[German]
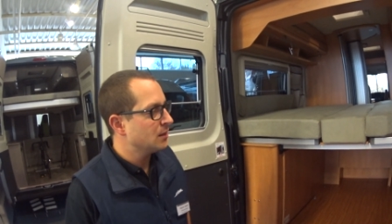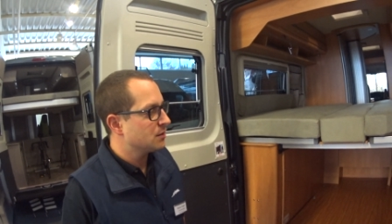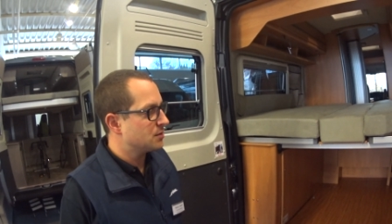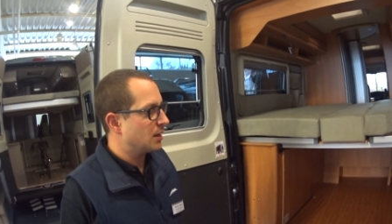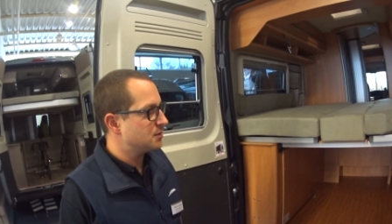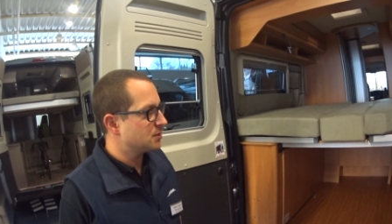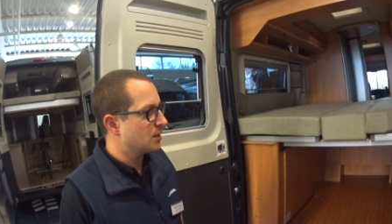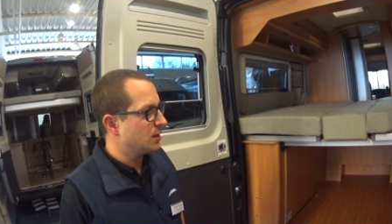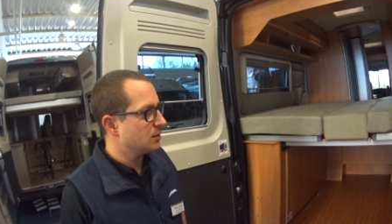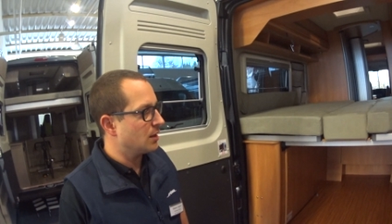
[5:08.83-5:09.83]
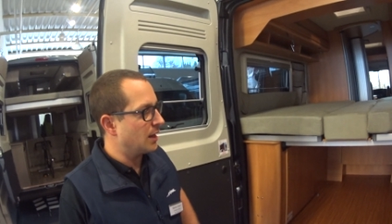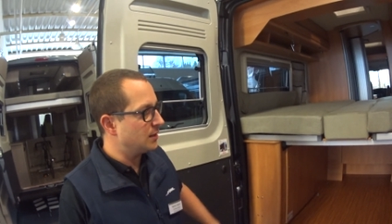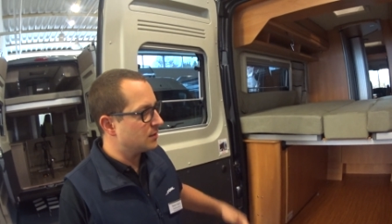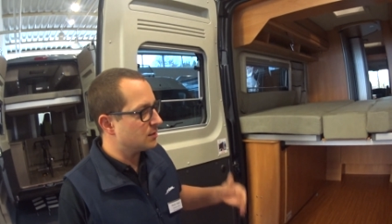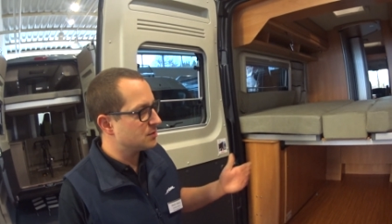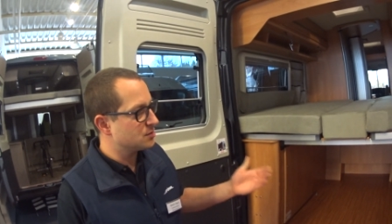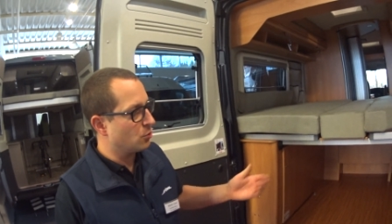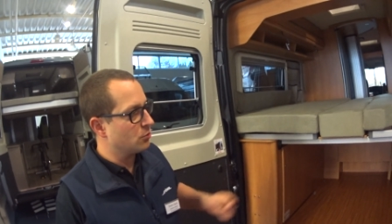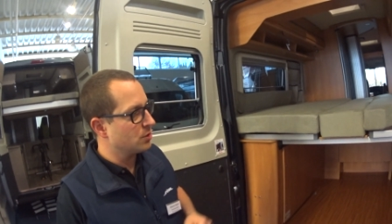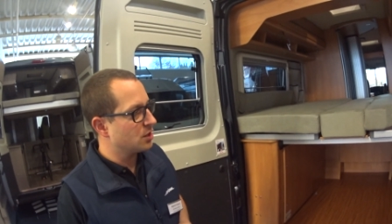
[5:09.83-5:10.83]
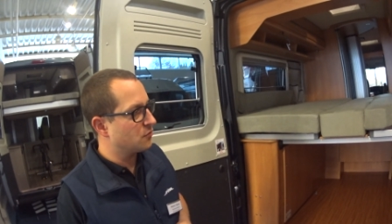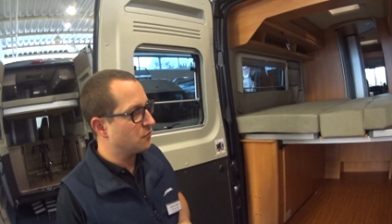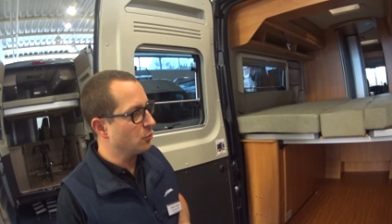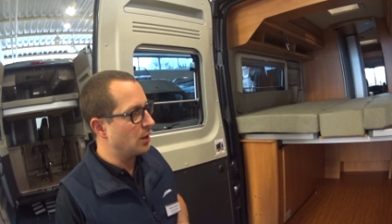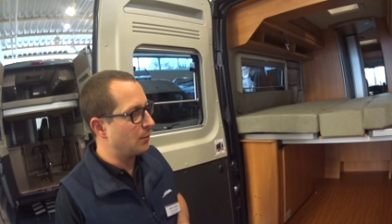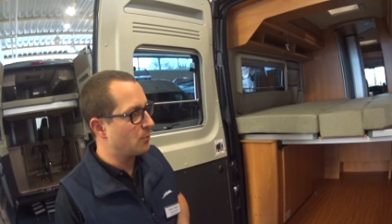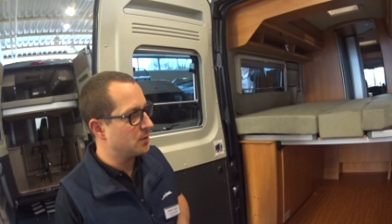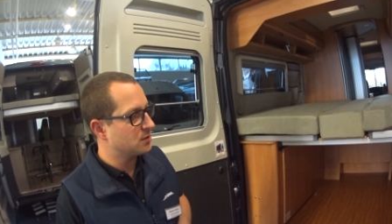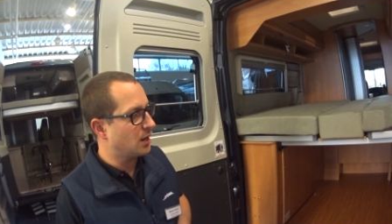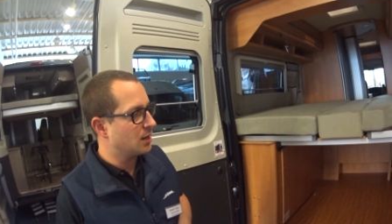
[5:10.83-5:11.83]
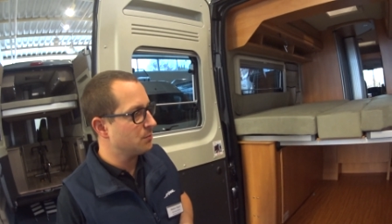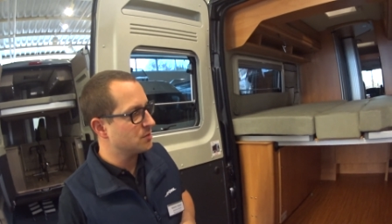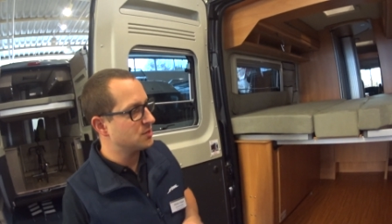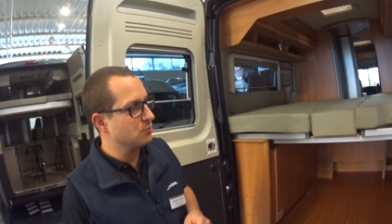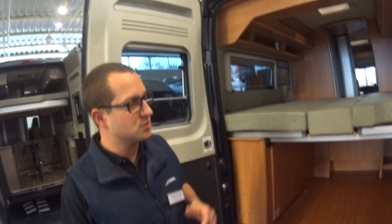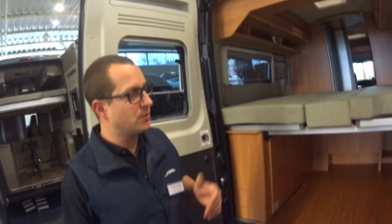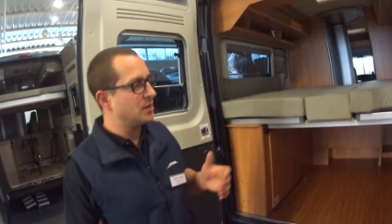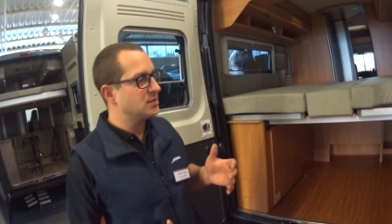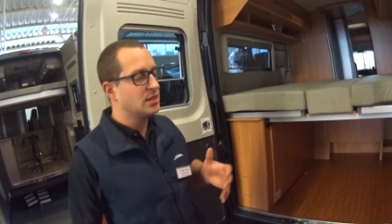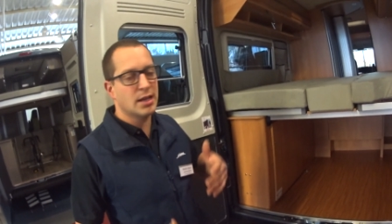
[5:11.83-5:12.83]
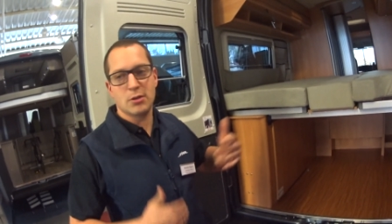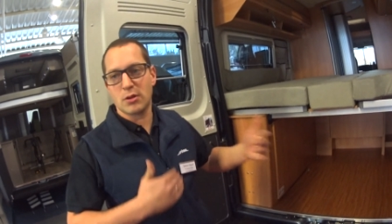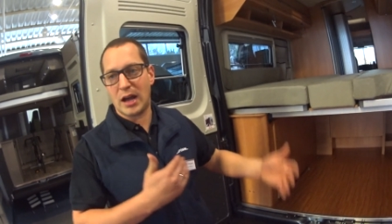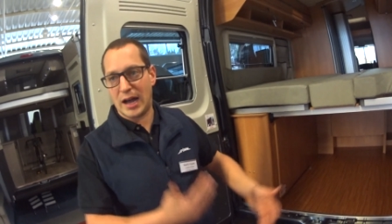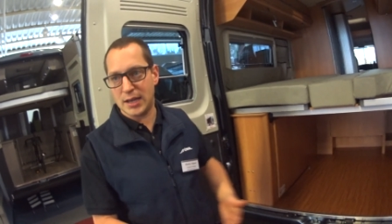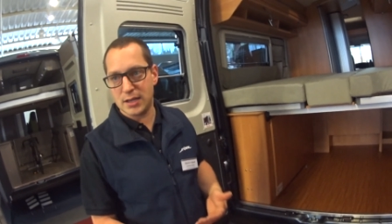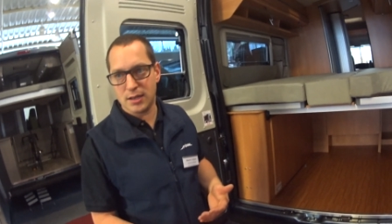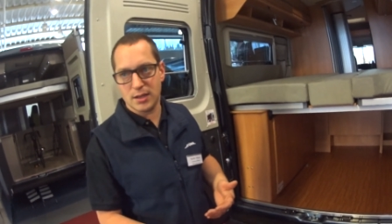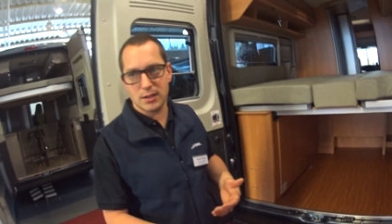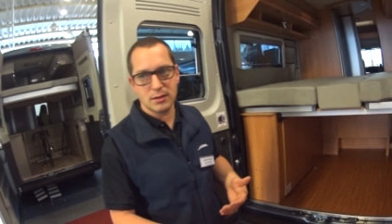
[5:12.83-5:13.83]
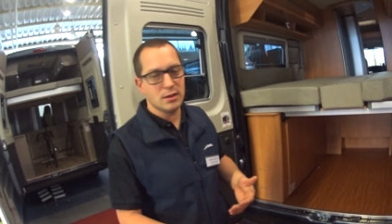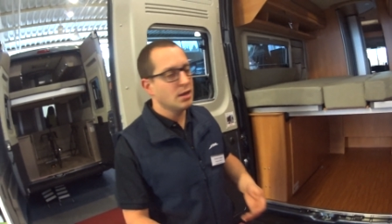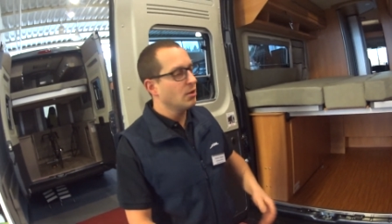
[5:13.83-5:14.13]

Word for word: Das heißt, ich gehe hin, Ende der Saison, ich fülle einmal meinen Tank, beziehungsweise ich gehe hin und reinige ihn.